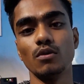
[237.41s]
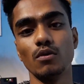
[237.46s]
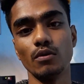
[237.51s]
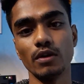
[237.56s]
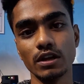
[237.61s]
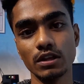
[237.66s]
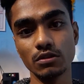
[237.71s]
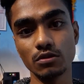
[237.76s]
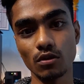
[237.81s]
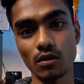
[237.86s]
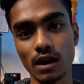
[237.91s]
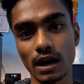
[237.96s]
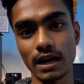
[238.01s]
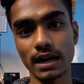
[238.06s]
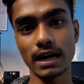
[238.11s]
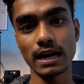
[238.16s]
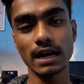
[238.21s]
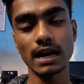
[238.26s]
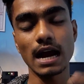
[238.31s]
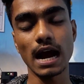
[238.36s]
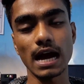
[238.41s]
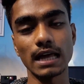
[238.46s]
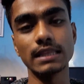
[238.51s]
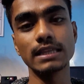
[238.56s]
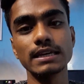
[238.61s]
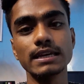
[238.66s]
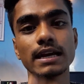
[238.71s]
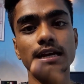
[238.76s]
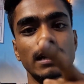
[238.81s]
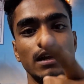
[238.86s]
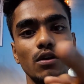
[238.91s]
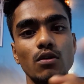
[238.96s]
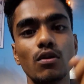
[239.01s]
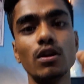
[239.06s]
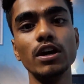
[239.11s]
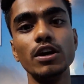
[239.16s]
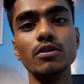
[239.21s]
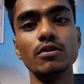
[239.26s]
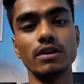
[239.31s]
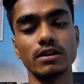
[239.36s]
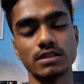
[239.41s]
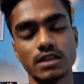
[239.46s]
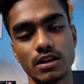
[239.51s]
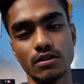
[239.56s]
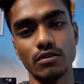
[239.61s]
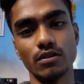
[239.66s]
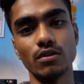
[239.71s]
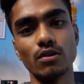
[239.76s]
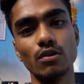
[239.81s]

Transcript: ওই দোকানের গা দিয়ে একটা গলি ঢুকে যায় ওই